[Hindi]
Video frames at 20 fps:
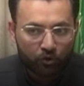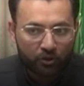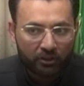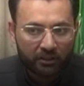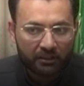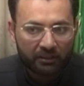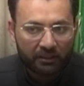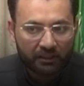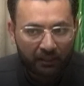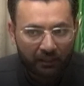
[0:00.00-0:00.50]
मुझे
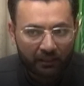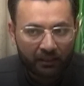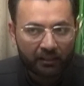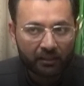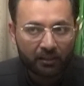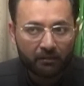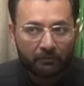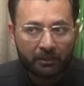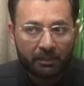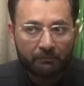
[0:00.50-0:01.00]
यही
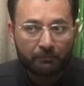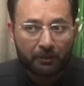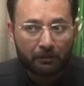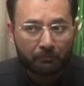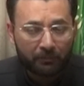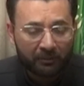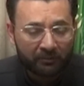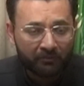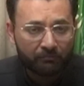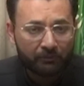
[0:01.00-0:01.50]
लगे कि मेरा
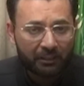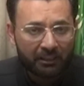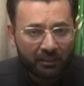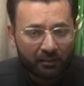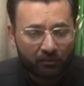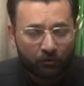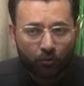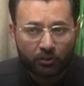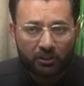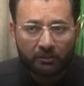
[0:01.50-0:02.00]
पर्पस मैंने
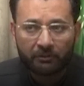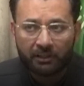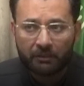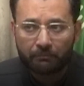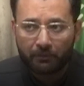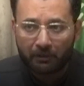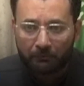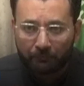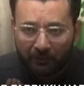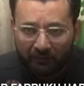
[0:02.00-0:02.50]
ये सोचा मेरा
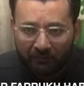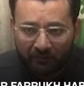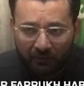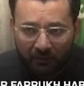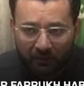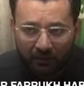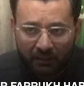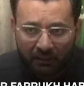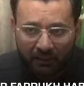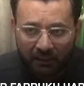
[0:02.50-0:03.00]
पर्पस
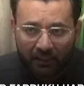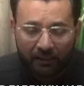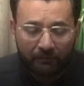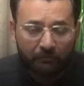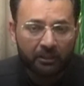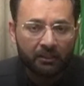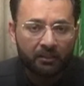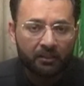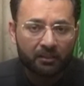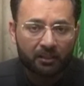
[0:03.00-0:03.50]
क्या है
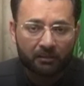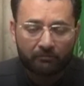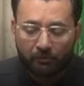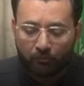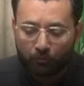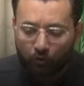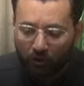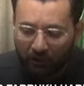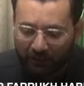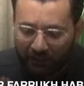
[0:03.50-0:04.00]
भाई अगर मैं
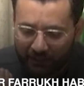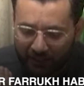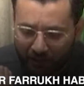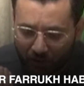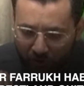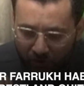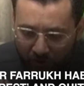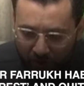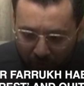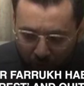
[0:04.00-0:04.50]
मुल्क के लिए
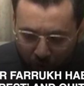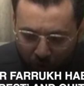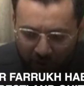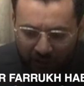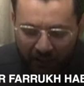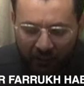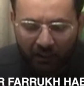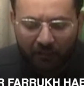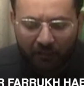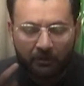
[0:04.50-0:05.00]
कंट्रीब्यूट
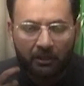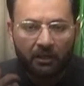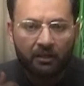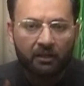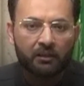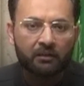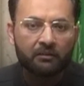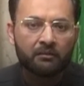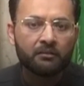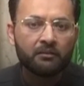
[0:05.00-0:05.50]
ही नहीं पा
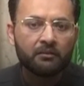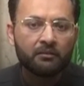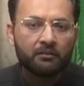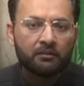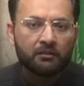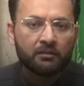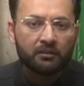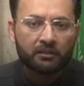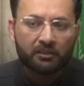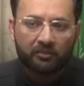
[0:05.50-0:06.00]
रहा
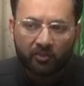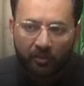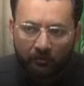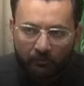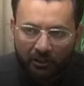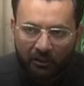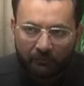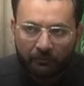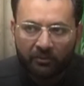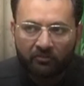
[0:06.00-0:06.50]
किसी
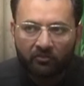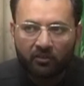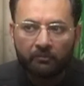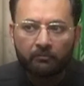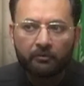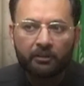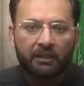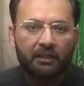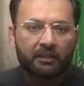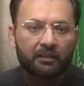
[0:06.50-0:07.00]
भी कैपेसिटी
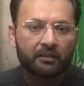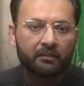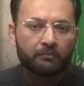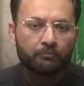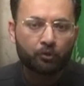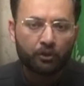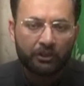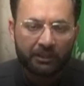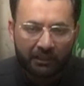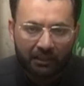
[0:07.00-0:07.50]
में रह के
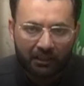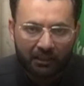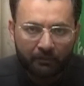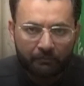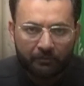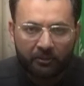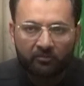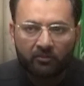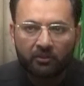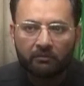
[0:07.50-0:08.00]
पॉलिटिकल
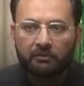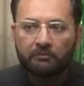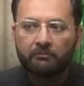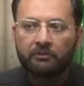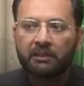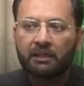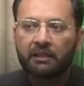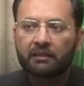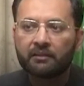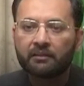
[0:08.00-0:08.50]
कैपेसिटी में
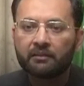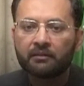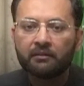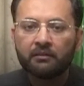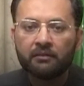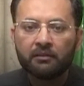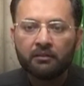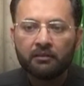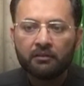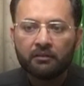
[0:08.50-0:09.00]
भी रह के
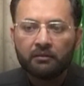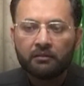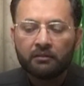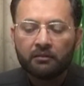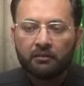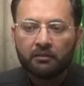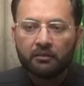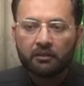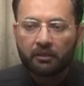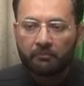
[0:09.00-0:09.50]

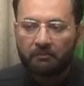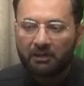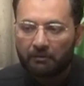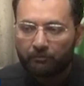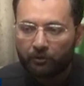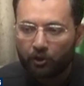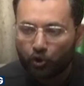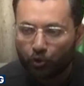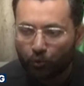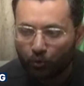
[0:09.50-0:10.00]
कि मैं
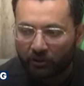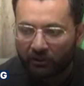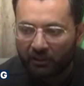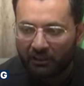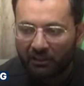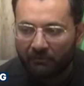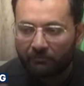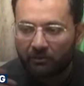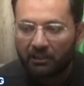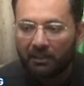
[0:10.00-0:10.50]
अपने यूथ के
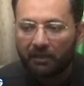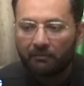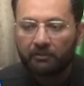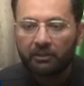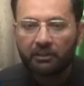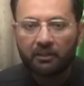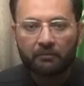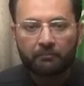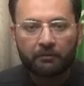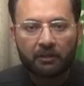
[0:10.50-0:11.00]
लिए भी काम
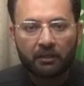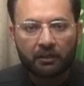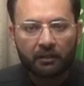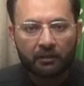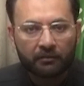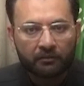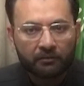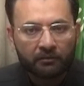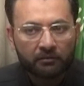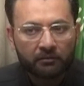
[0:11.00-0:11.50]
नहीं कर पा
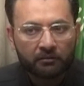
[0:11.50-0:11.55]
रहा